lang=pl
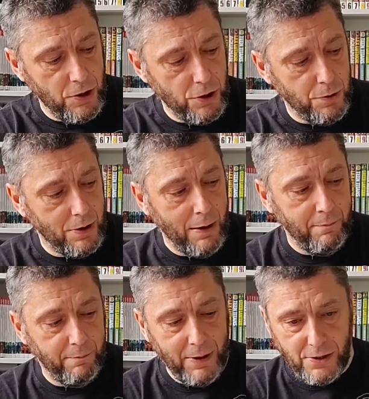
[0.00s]
gdzieś
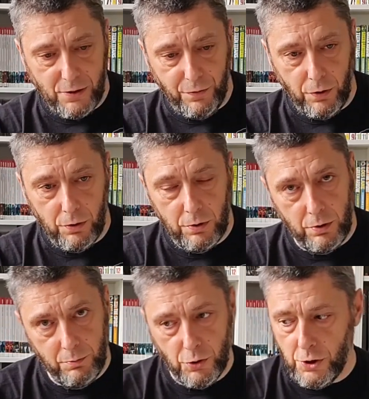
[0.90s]
tam Państwo
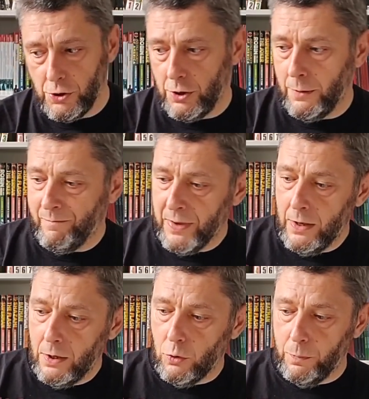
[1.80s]
e, możecie
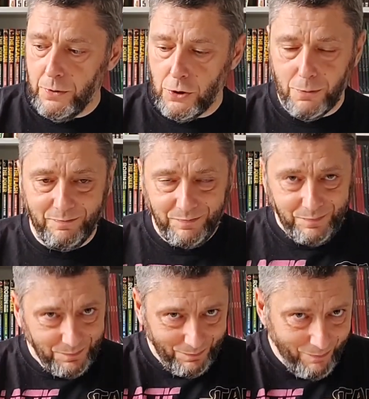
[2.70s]
kupić.
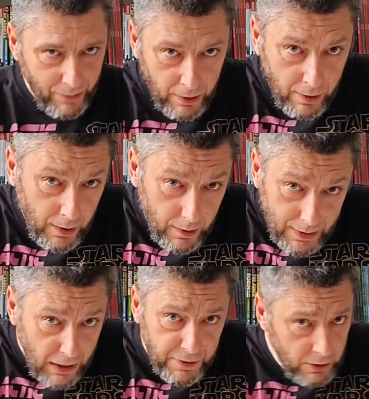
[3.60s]

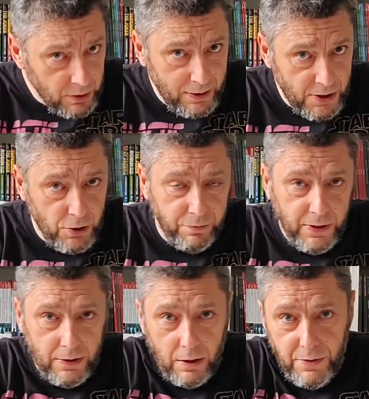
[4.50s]
Tak wygląda nasza
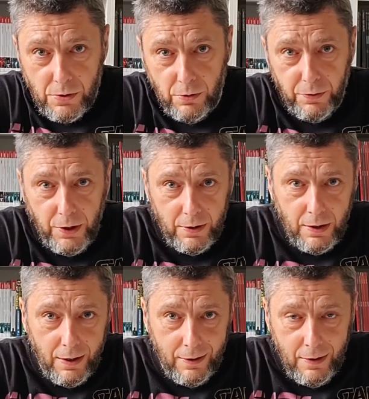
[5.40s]
oferta
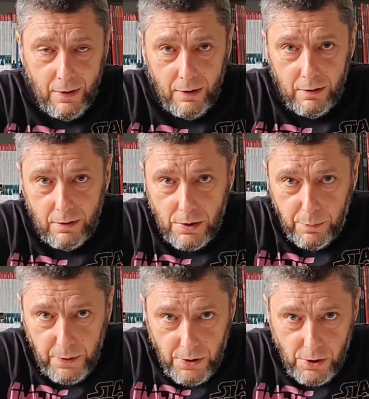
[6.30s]
gwiezdnowojenna. E, chcę
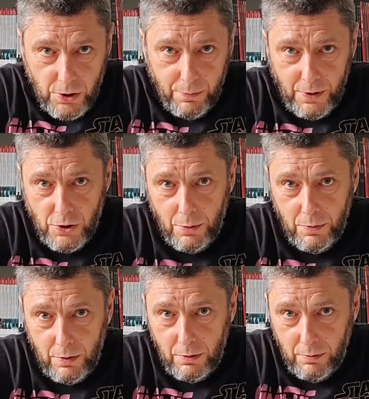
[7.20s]
powiedzieć, że
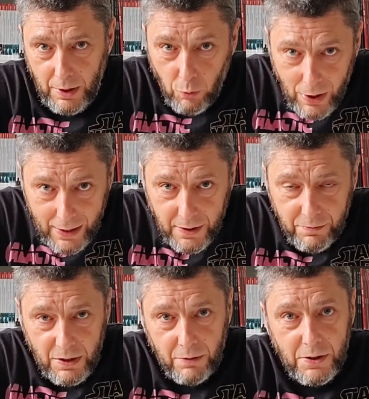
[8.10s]
będziemy regularnie
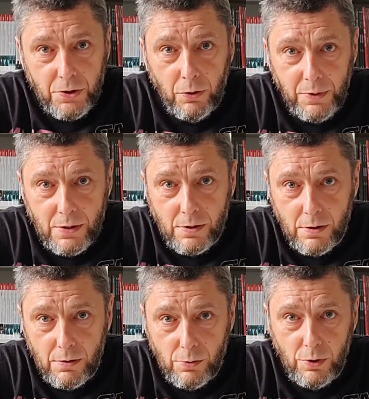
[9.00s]
wydawać
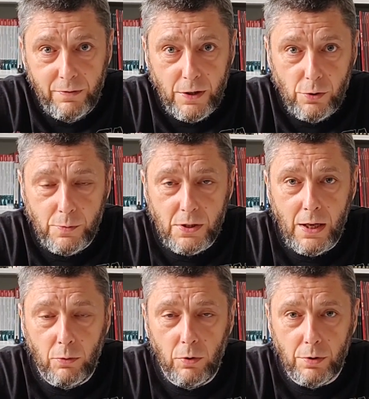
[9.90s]
komiksy z uniwersum
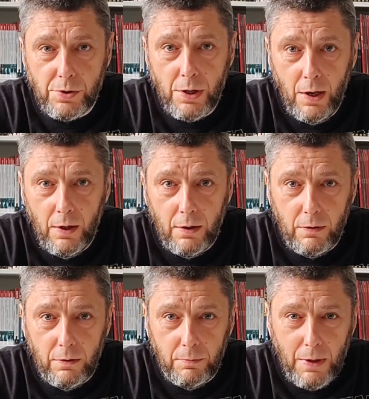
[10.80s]
Star Wars. E,
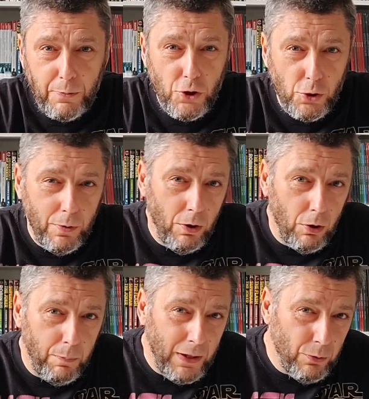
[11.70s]
na przyszły
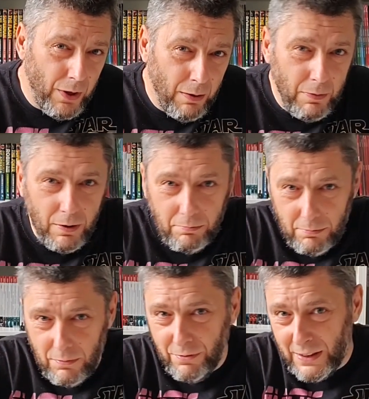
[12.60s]
rok planujemy
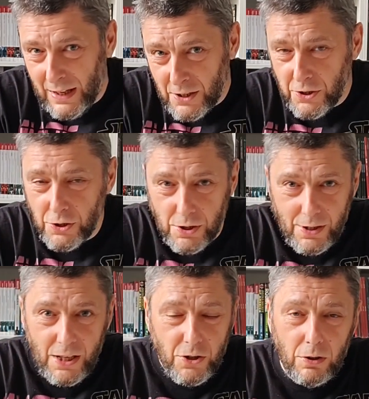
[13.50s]

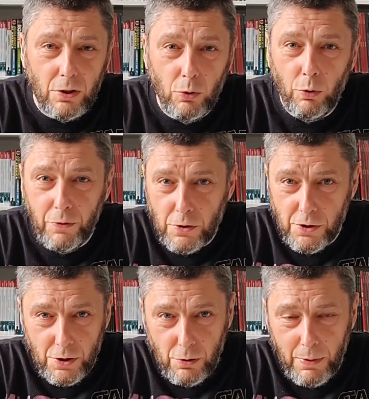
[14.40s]
12-16 tytułów.
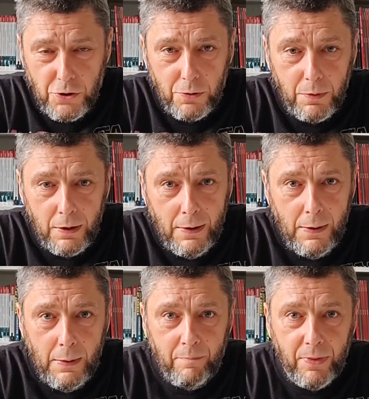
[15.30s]
Oczywiście zobaczymy,
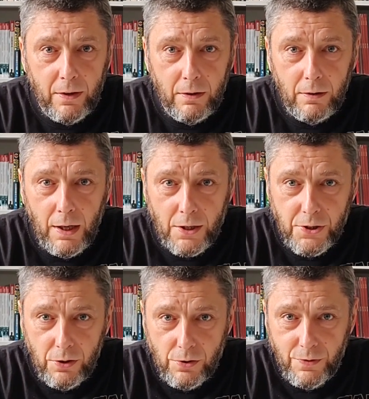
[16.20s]
jak
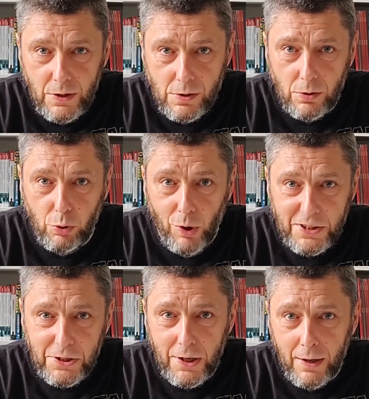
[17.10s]
się rozwinie
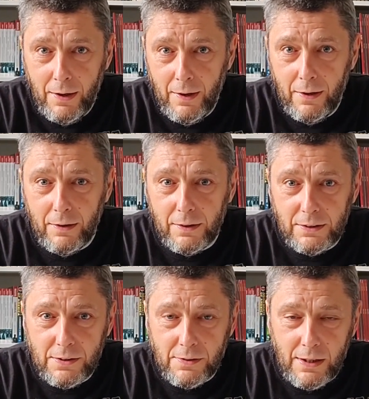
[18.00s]
sytuacja
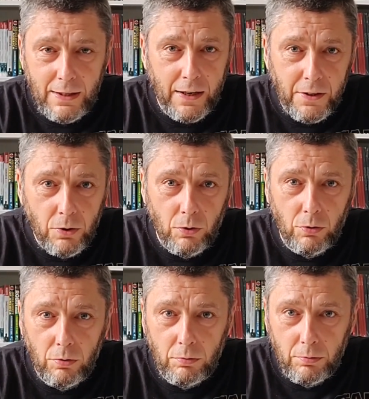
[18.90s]
na
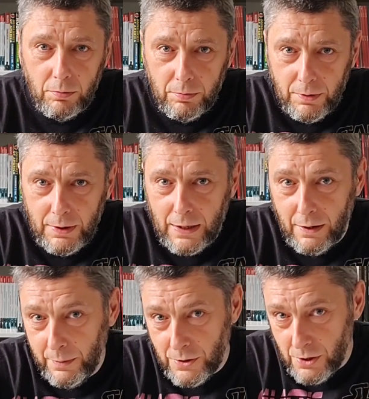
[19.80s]
rynku,
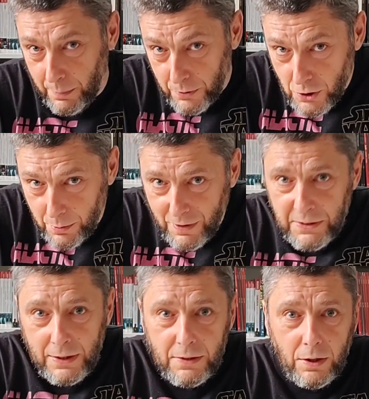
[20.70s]
jakie będzie
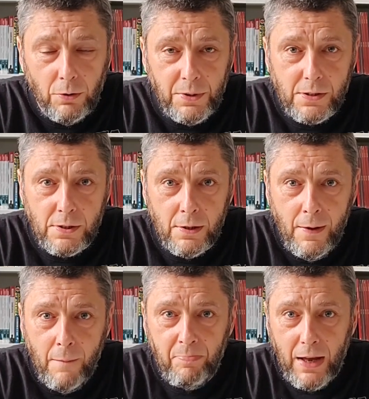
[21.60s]
zapotrzebowanie na te
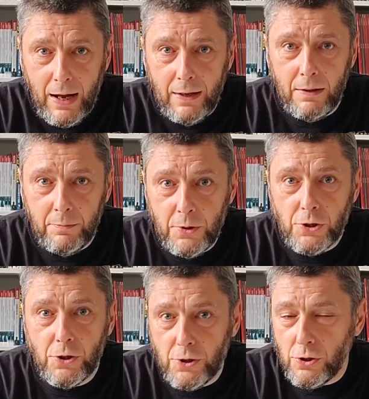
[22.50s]
komiksy ale
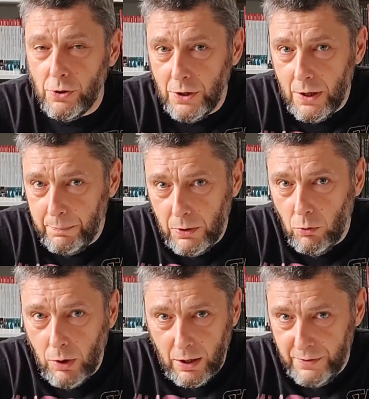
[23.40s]
myślę, że solidna
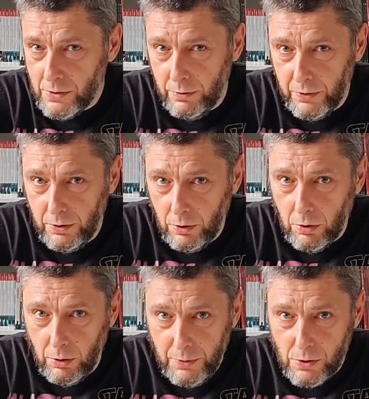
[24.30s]
pigułka
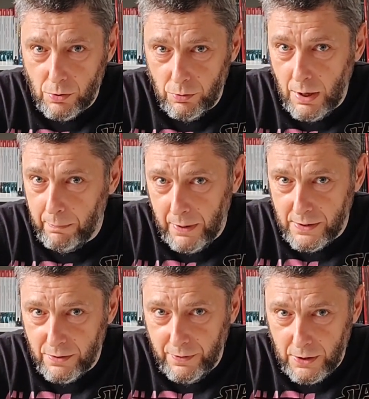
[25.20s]
Gwiezdnowojennego komiksu na
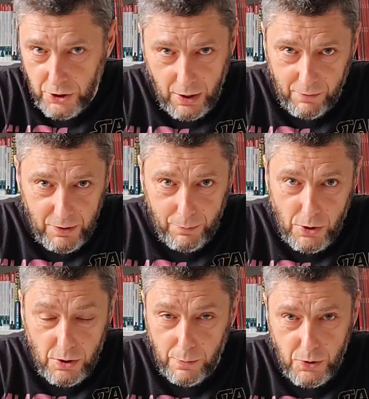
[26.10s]
Państwa czeka w
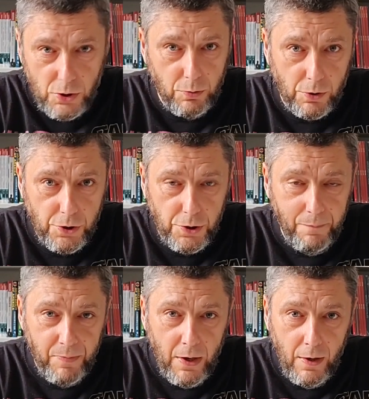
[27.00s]
najbliższej
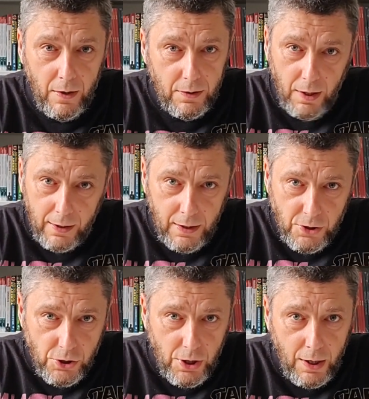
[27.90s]
przyszłości. Tyle na
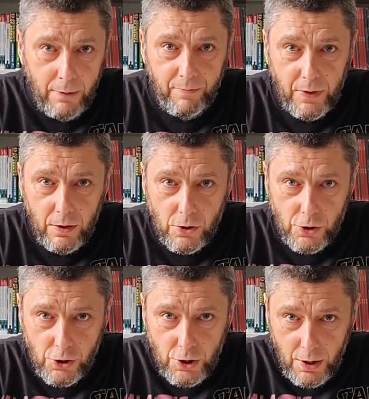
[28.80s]
dzisiaj.
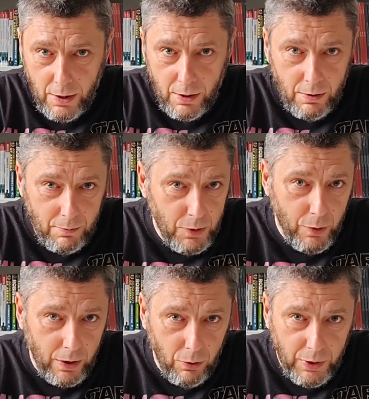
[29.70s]
Życzę
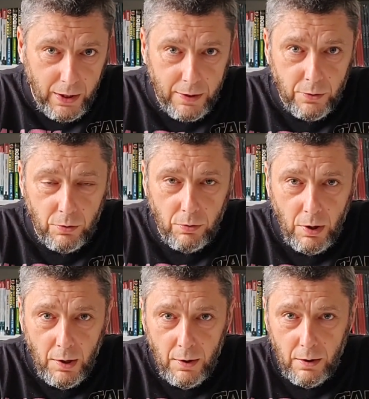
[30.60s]
miłego
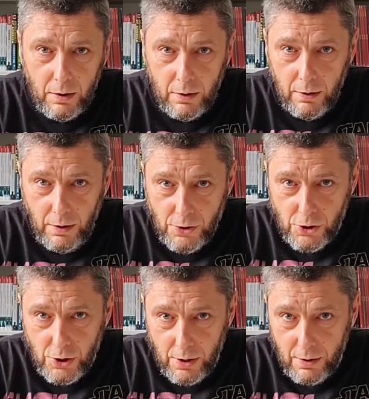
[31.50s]
weekendu e, i
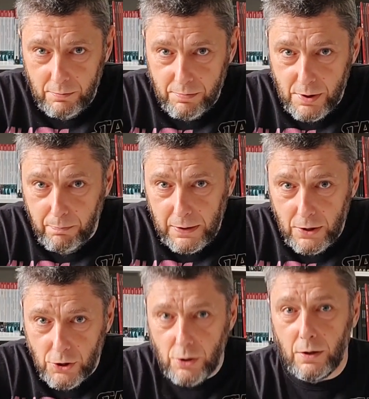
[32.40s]
życzę
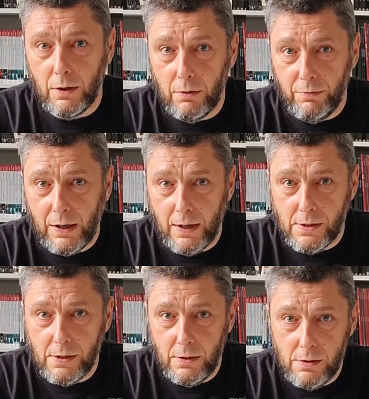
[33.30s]
sympatycznych
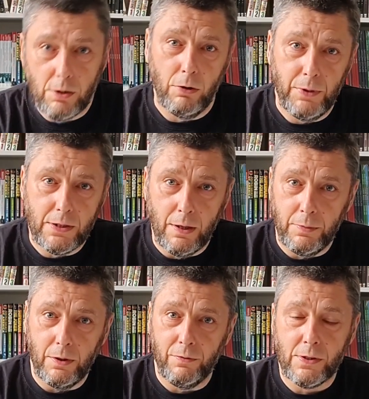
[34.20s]
wakacji z
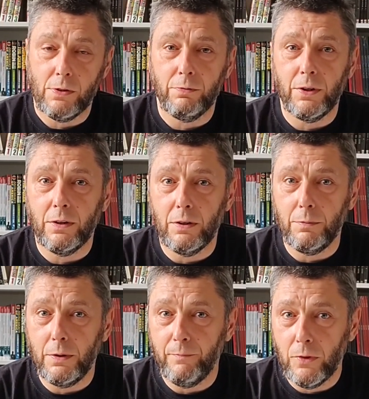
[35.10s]
komiksami
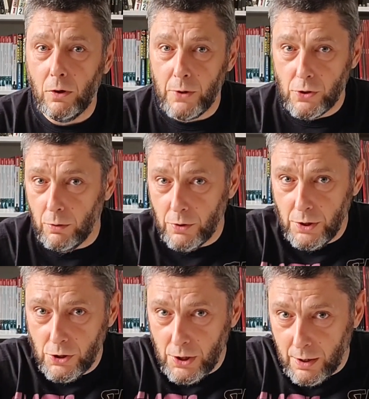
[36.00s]
Gwiezdnowojennymi. Tomasz
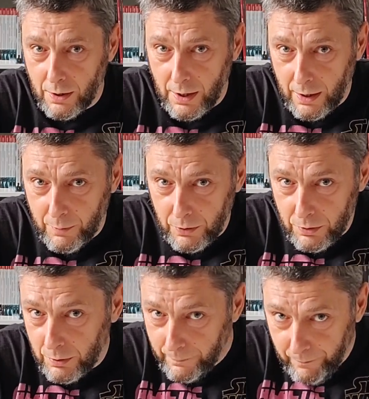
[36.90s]
Kołodziejczak, Egmont.